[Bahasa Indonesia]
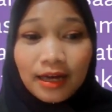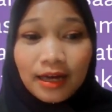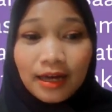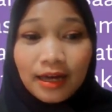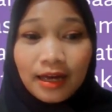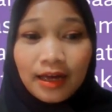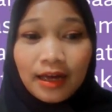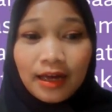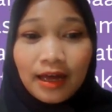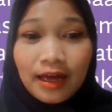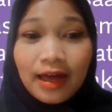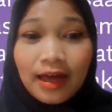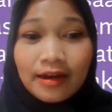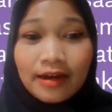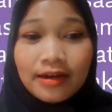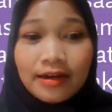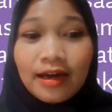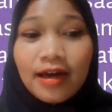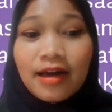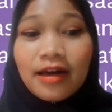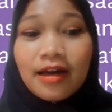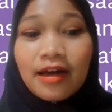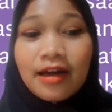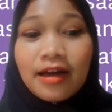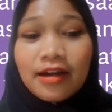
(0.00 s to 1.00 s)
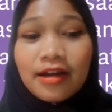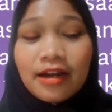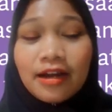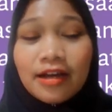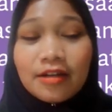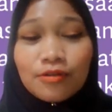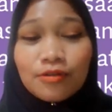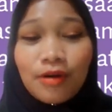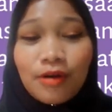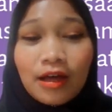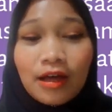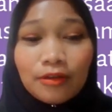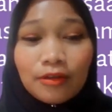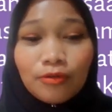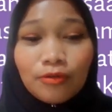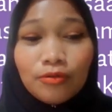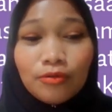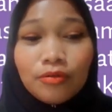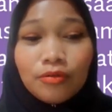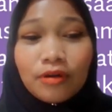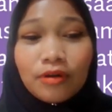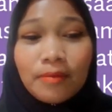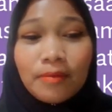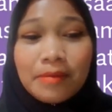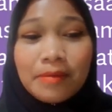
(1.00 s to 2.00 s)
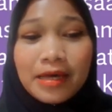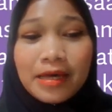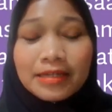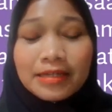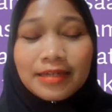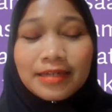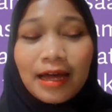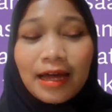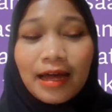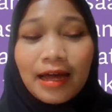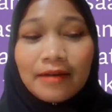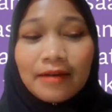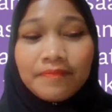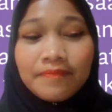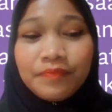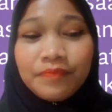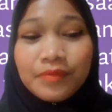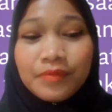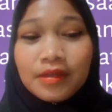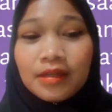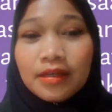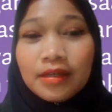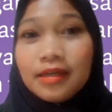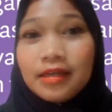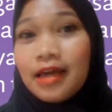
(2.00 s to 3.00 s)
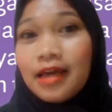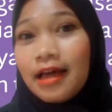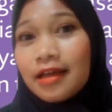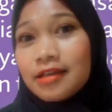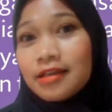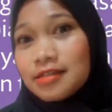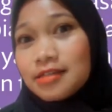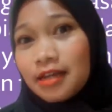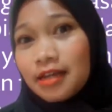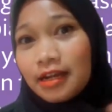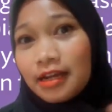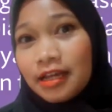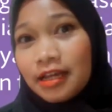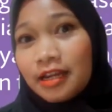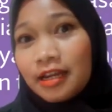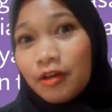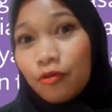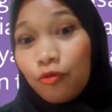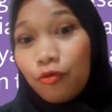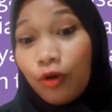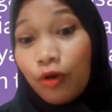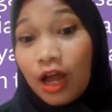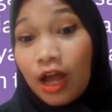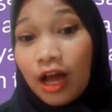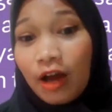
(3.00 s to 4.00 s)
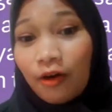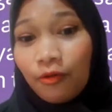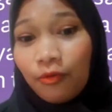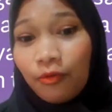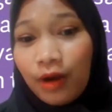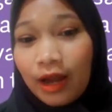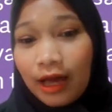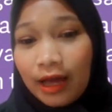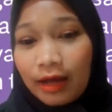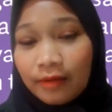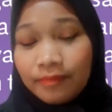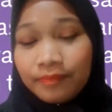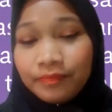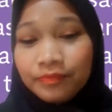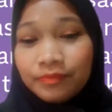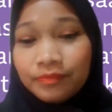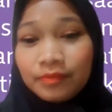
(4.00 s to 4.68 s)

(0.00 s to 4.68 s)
Eh, Ada adalah suatu kebiasaan yang sering diulang-ulang.